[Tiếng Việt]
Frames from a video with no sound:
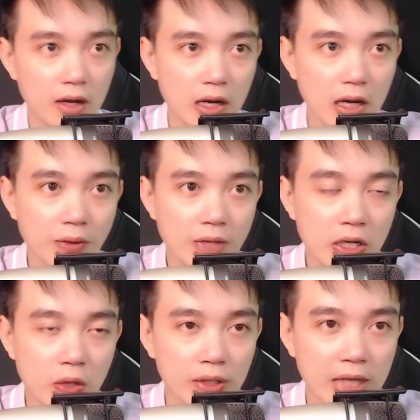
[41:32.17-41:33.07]
Lão vẫn
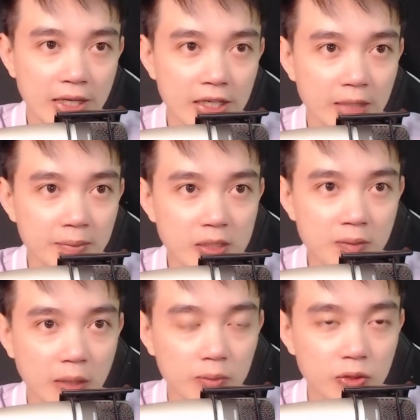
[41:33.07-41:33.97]
còn đang chìm trong
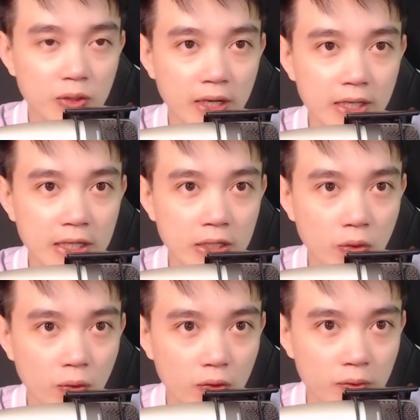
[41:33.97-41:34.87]
dòng suy nghĩ điên
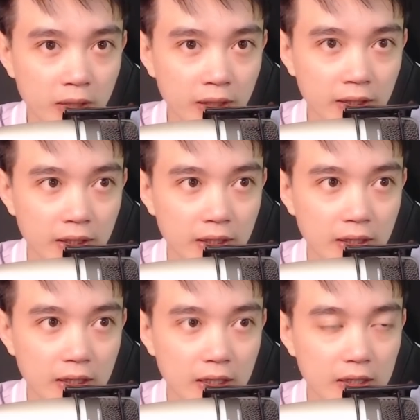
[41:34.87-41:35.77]
cuồng của mình
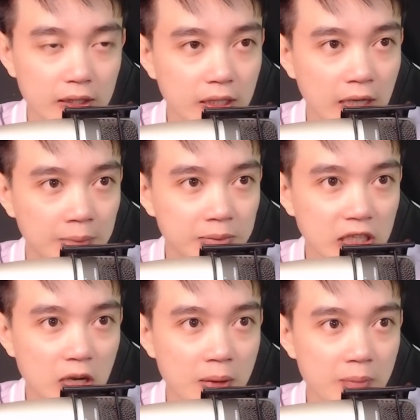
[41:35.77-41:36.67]
thì làm
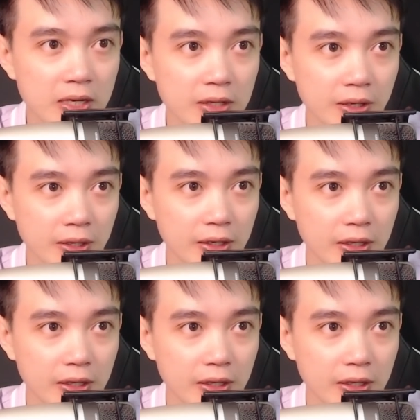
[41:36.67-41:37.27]
sao mà biết được.